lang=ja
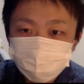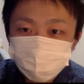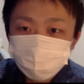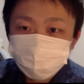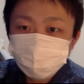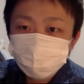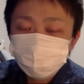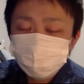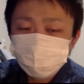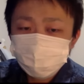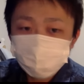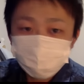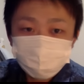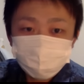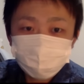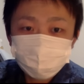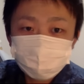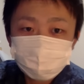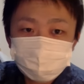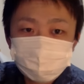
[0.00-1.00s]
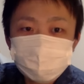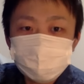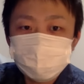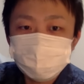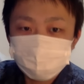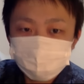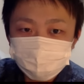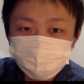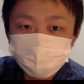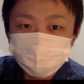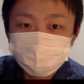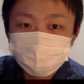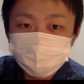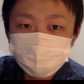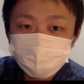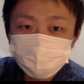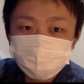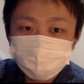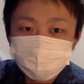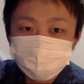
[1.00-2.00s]
の子、相当頭が良くて、
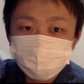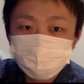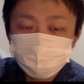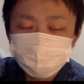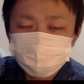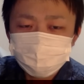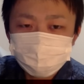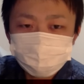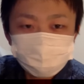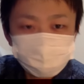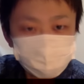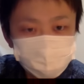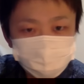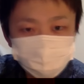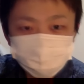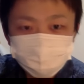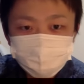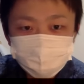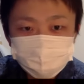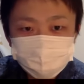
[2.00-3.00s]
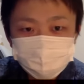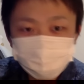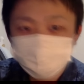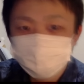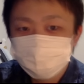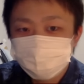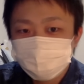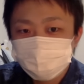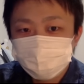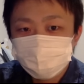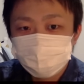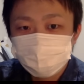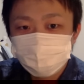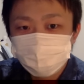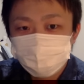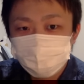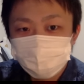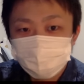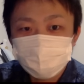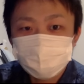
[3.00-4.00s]
40体プラス、ちょっ
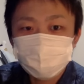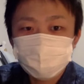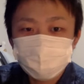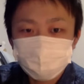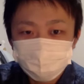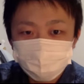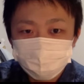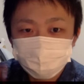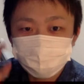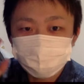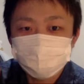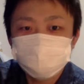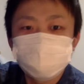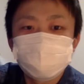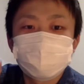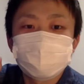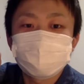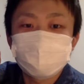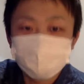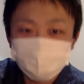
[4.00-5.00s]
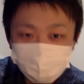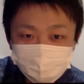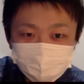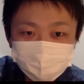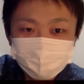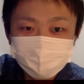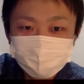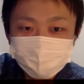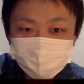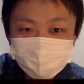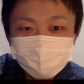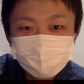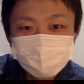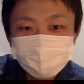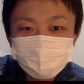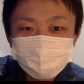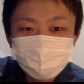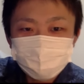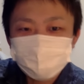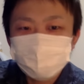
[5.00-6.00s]
と秘伝の書をぶっ込んじゃいました。
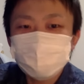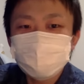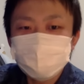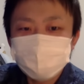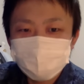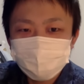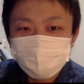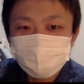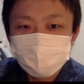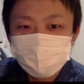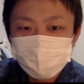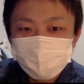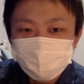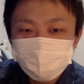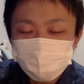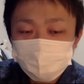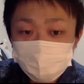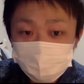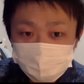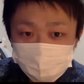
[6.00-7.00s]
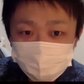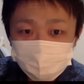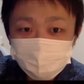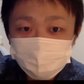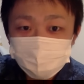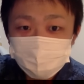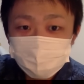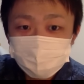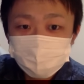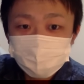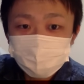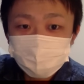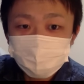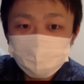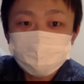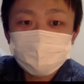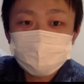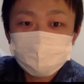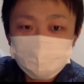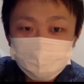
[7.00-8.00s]
で、ぶっ込んで終わりになり
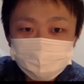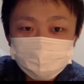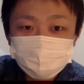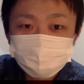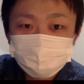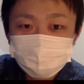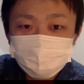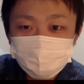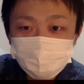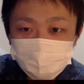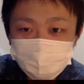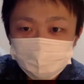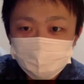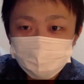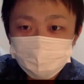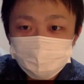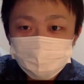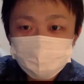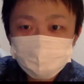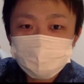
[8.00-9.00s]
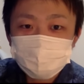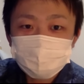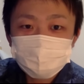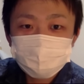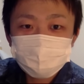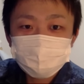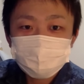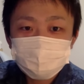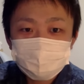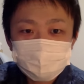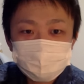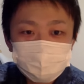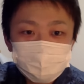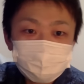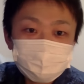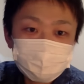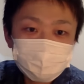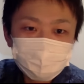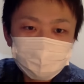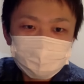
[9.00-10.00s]
ました。はい、こっちを先に終わらせたの
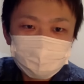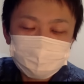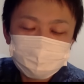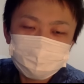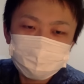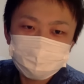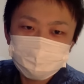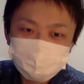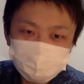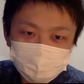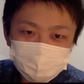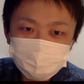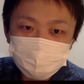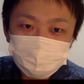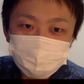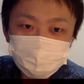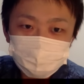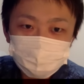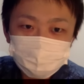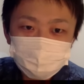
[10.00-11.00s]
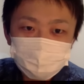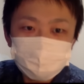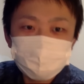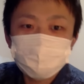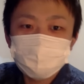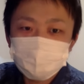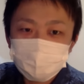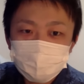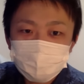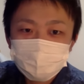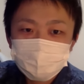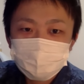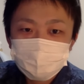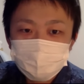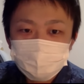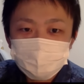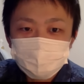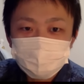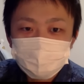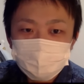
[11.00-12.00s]
で、110体っていうちょっと微妙な
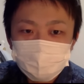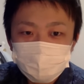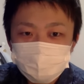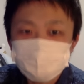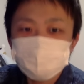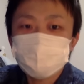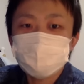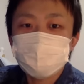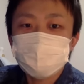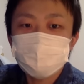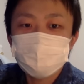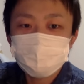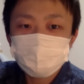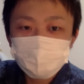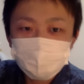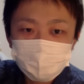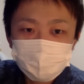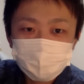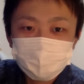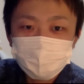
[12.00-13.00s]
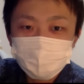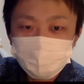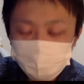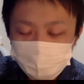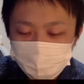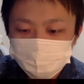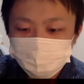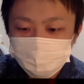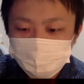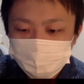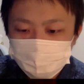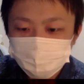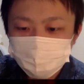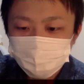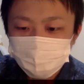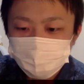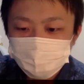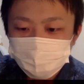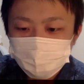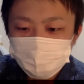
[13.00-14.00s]
数だったんですね。はい。
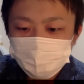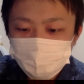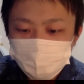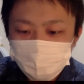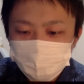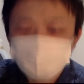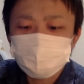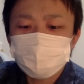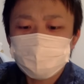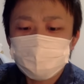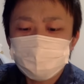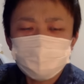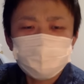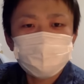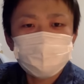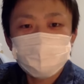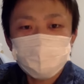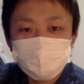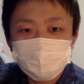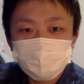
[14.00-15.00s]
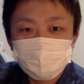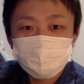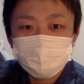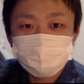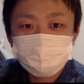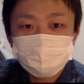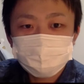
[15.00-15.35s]
よかった、終わってくれて。